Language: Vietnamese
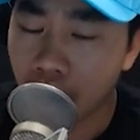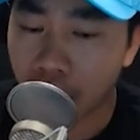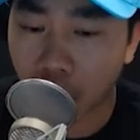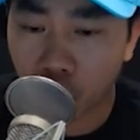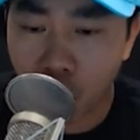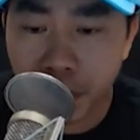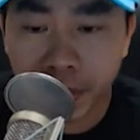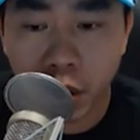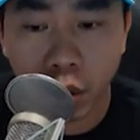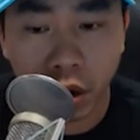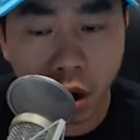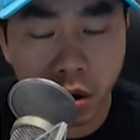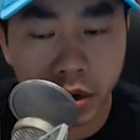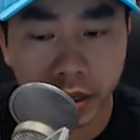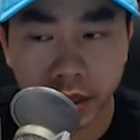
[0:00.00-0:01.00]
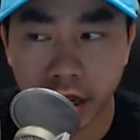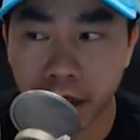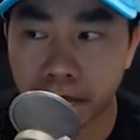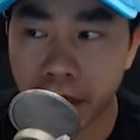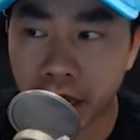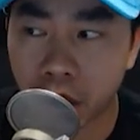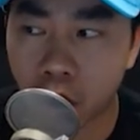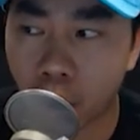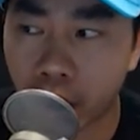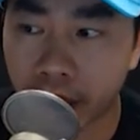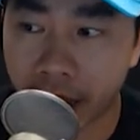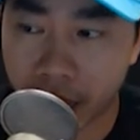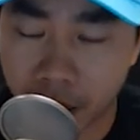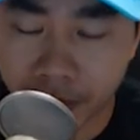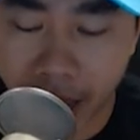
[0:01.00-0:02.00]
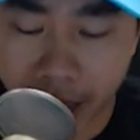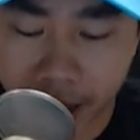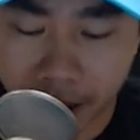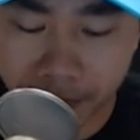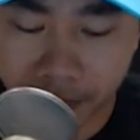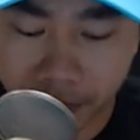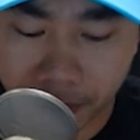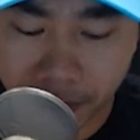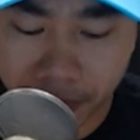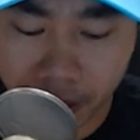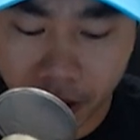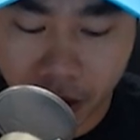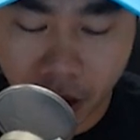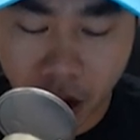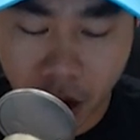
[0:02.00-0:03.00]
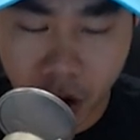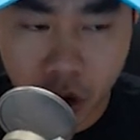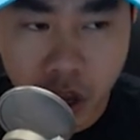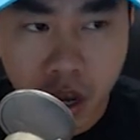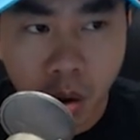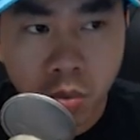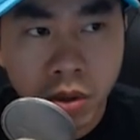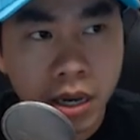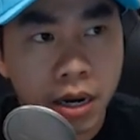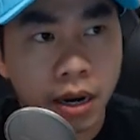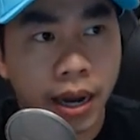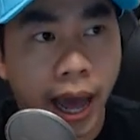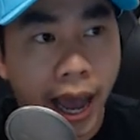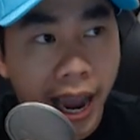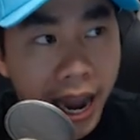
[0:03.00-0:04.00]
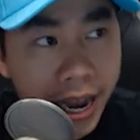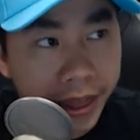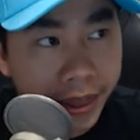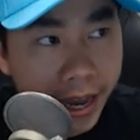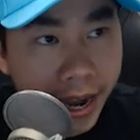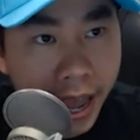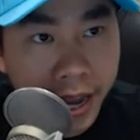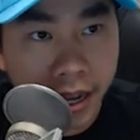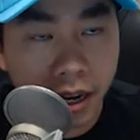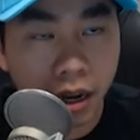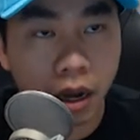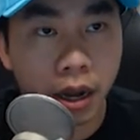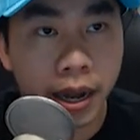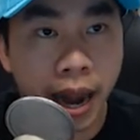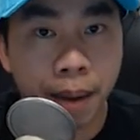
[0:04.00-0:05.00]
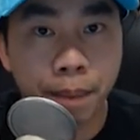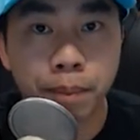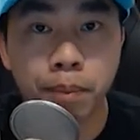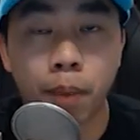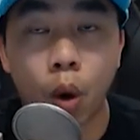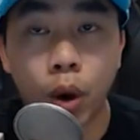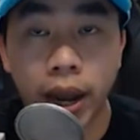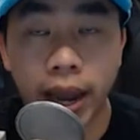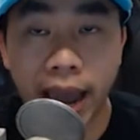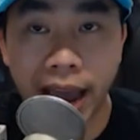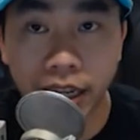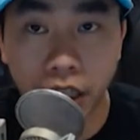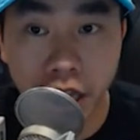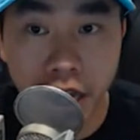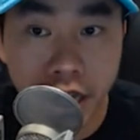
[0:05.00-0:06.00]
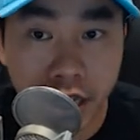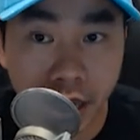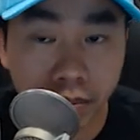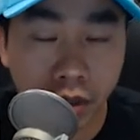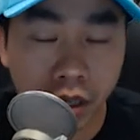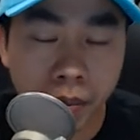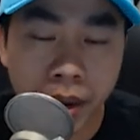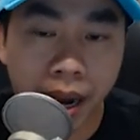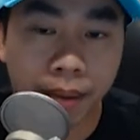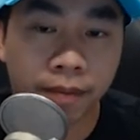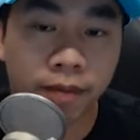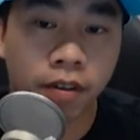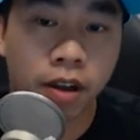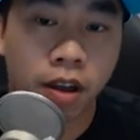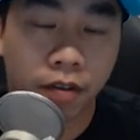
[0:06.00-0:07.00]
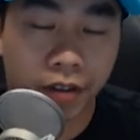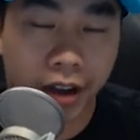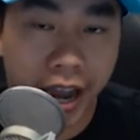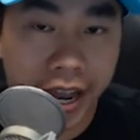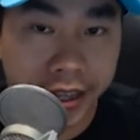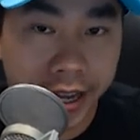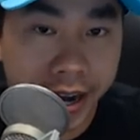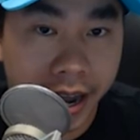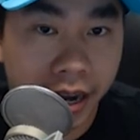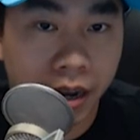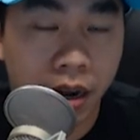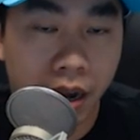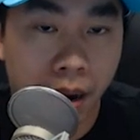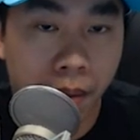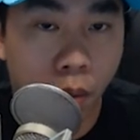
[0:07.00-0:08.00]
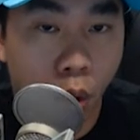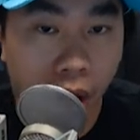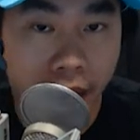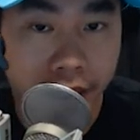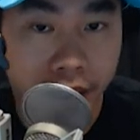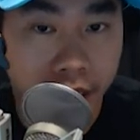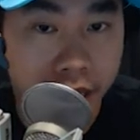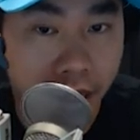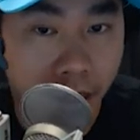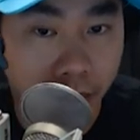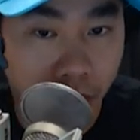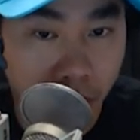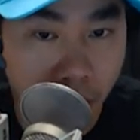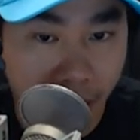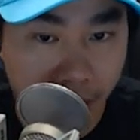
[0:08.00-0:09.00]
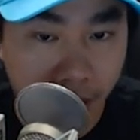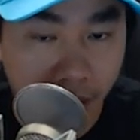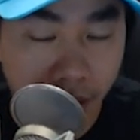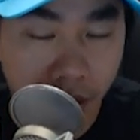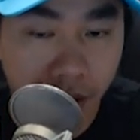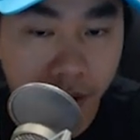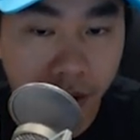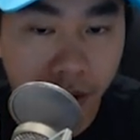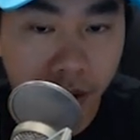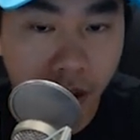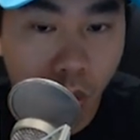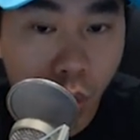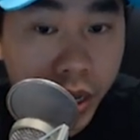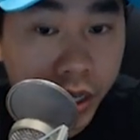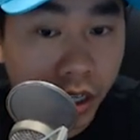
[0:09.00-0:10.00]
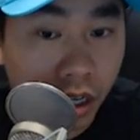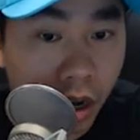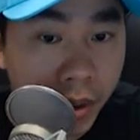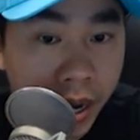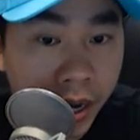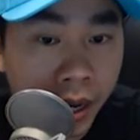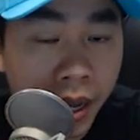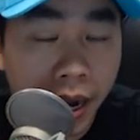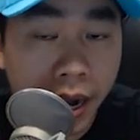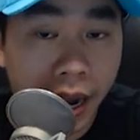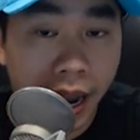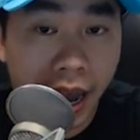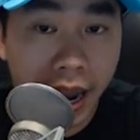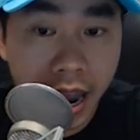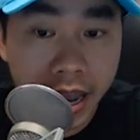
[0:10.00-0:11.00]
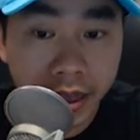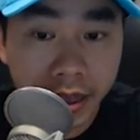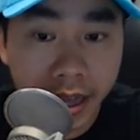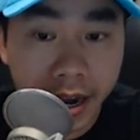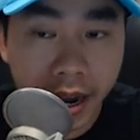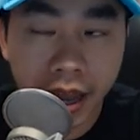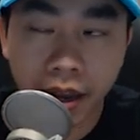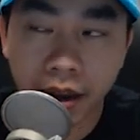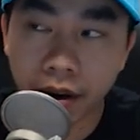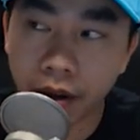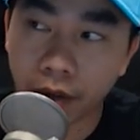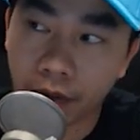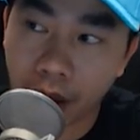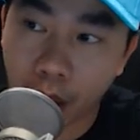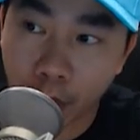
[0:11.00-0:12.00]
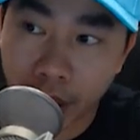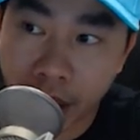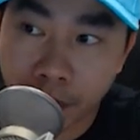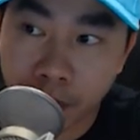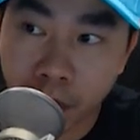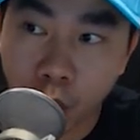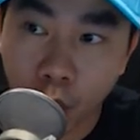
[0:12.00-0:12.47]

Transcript: là cryptocurrency Bitcoin ngày hôm nay nó giống như là internet năm 1995 và internet năm 1997 quý anh chị có biết á, là internet vào năm